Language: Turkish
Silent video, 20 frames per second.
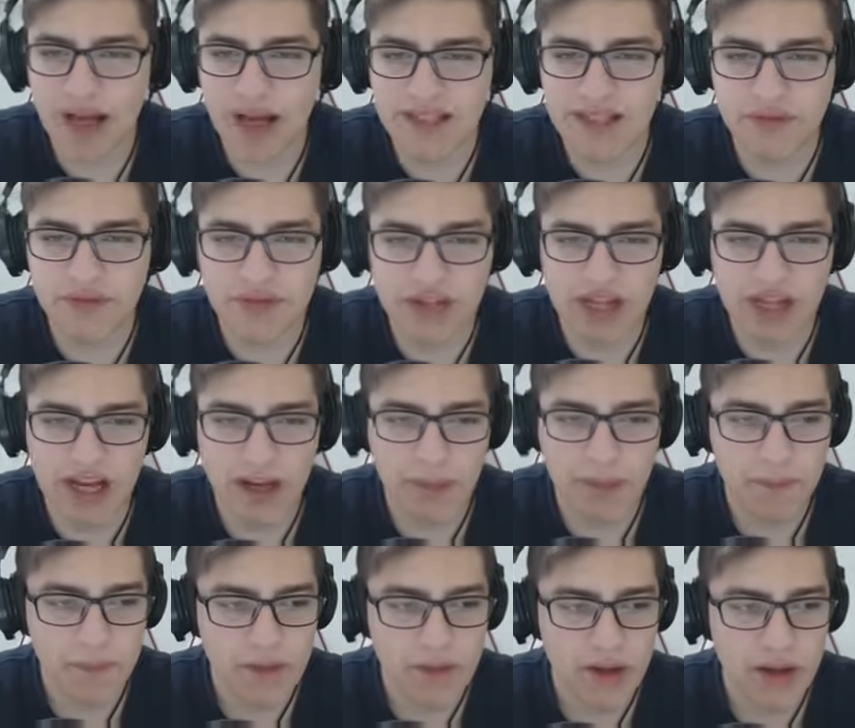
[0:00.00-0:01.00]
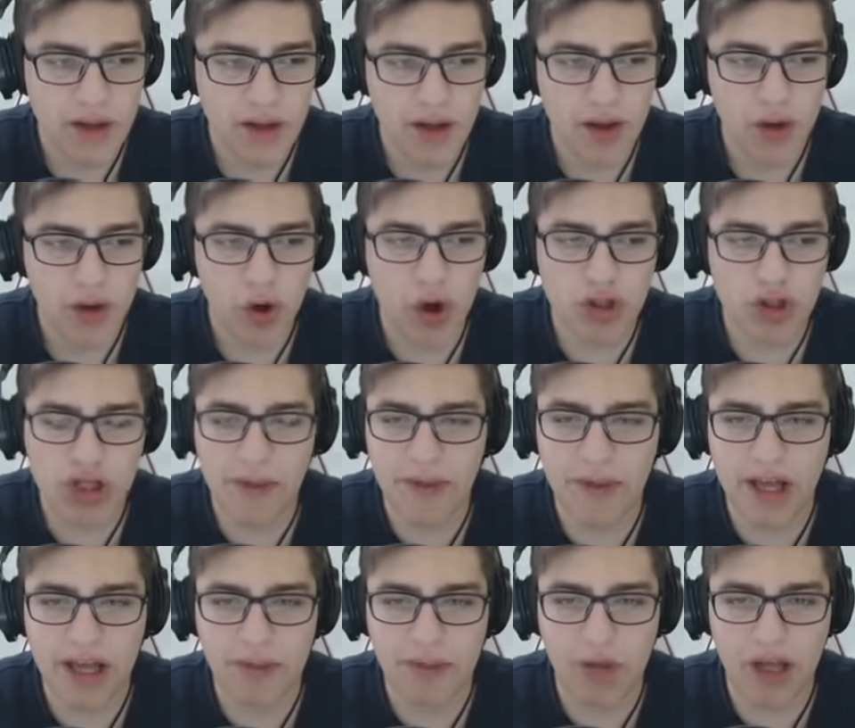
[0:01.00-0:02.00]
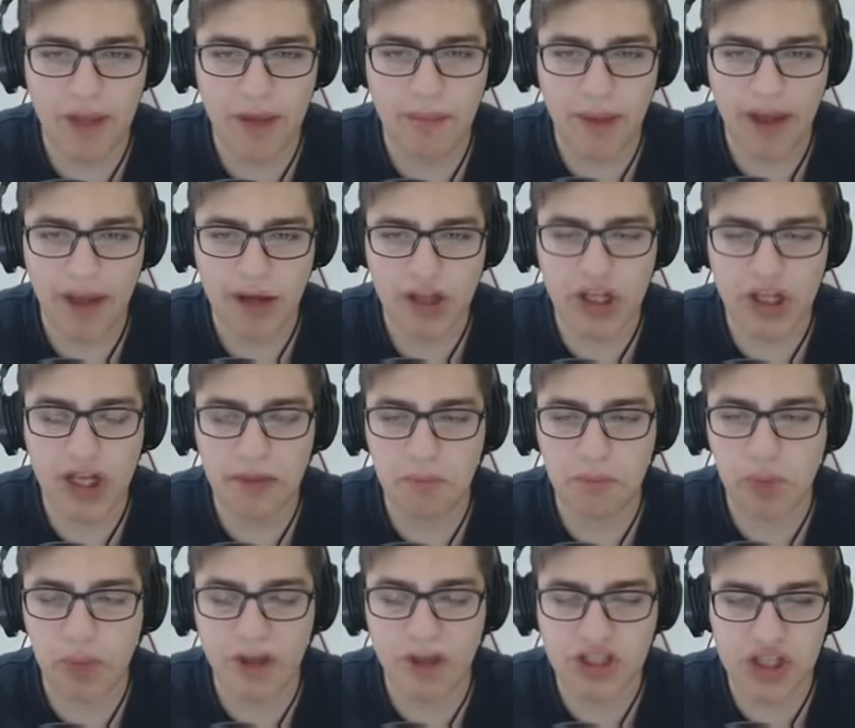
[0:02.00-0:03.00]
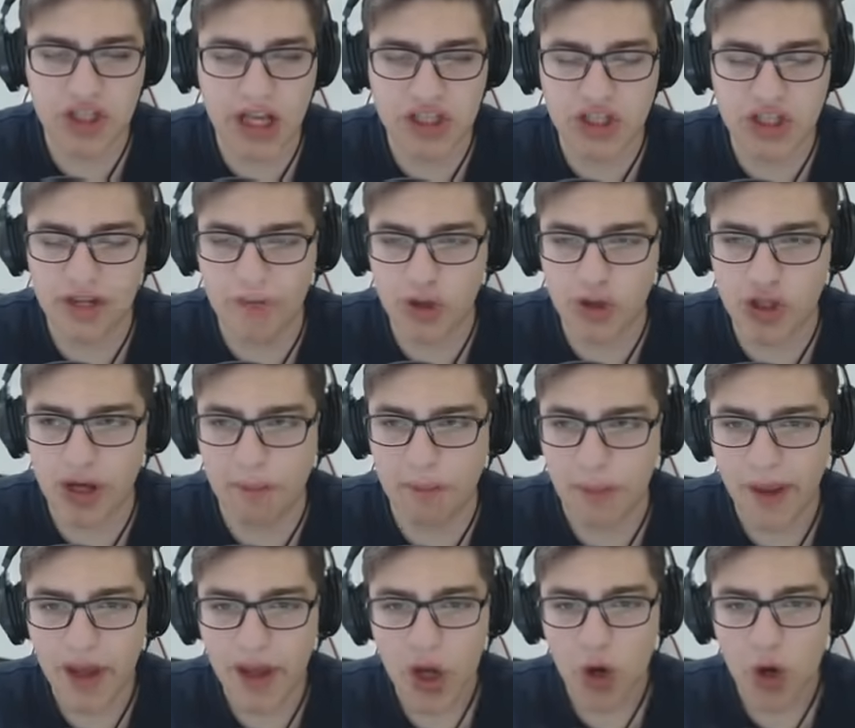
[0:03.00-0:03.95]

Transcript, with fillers: Bastı fırçayı. Hocam iyiyim iyiyim ben. İyiyim bu maçı alacağım hocam.